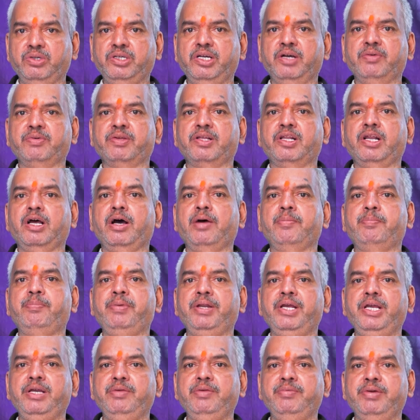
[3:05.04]
ఏదైనా
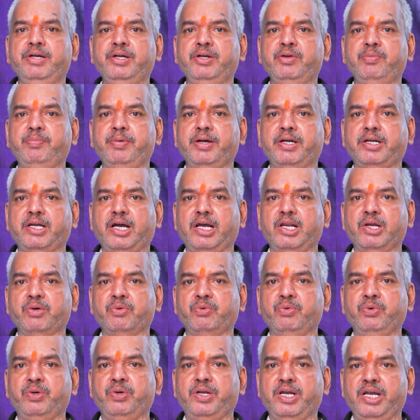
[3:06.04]
ప్రీ ఈవెంట్
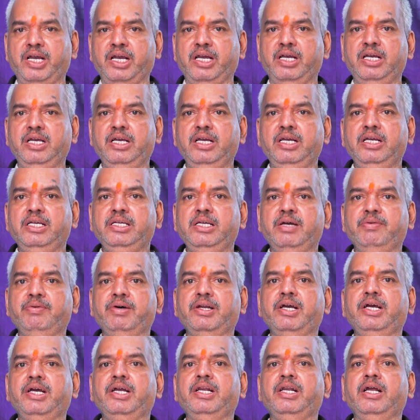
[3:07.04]
పెట్టాలనుకుంటే
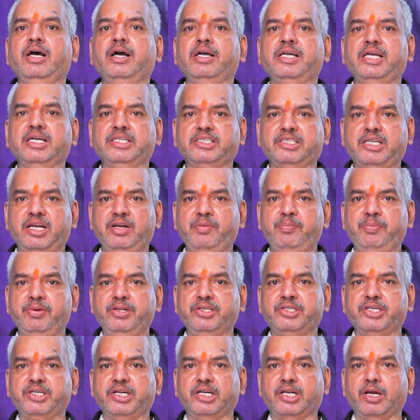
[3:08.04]
ఎవరైనా గెస్ట్లను
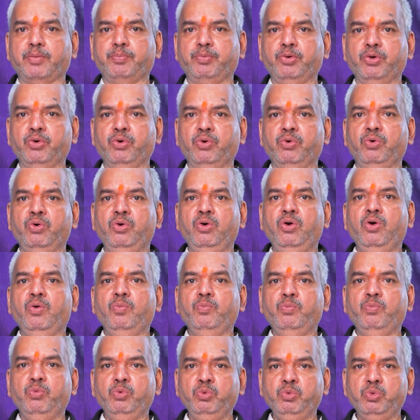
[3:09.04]
పిలిచేటప్పుడు
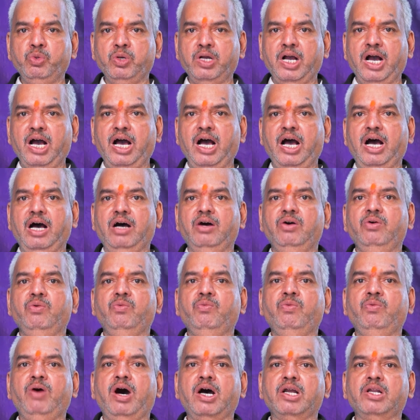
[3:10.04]
ముందుగా
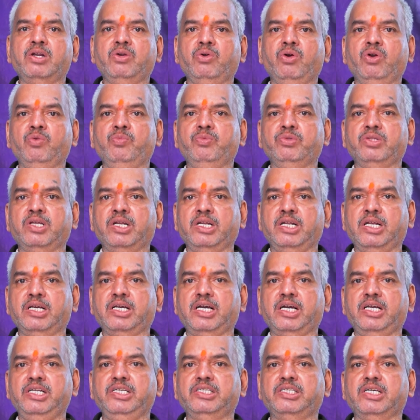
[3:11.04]
వారం రోజుల ముందరైనా
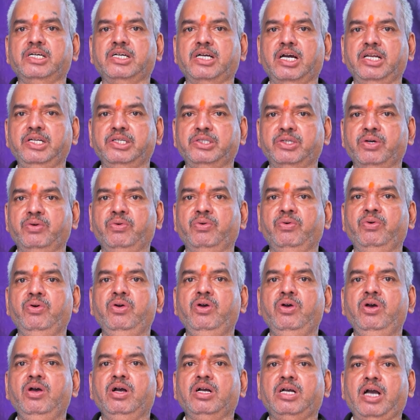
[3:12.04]
కనీసం కనీసం
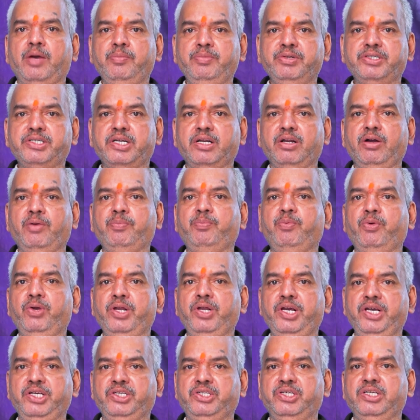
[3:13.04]
కమిషనర్ ఆఫ్
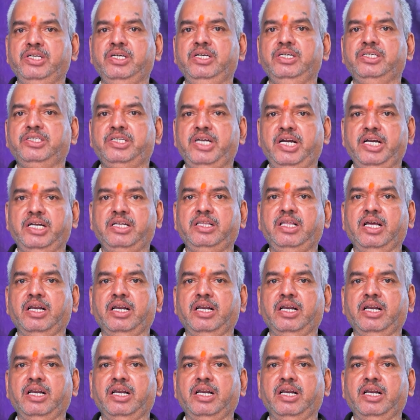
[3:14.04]
పోలీస్ స్టేట్